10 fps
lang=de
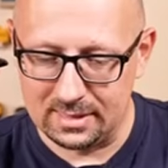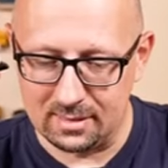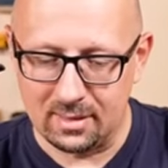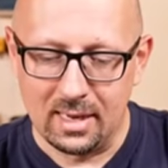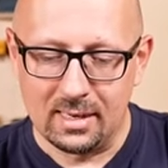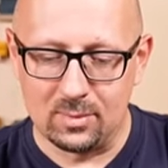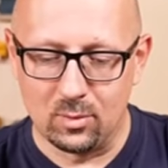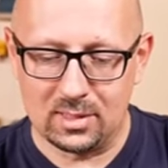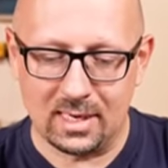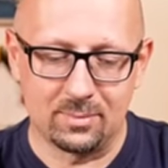hier die
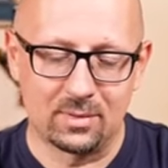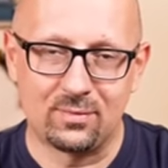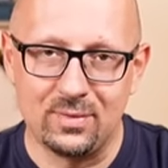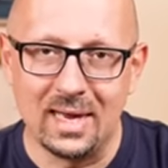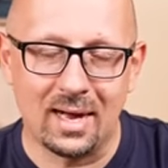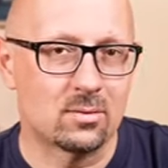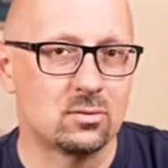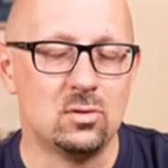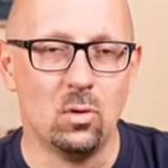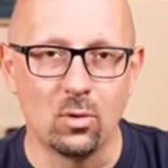Möglichkeit, mit vier
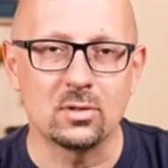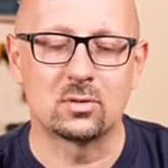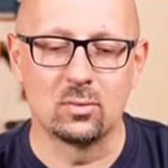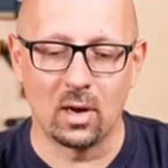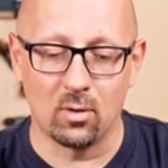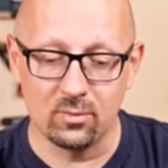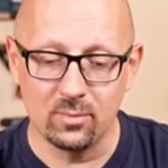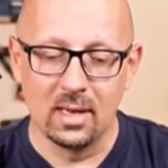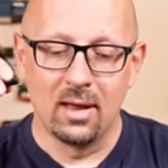Akkus loszulaufen,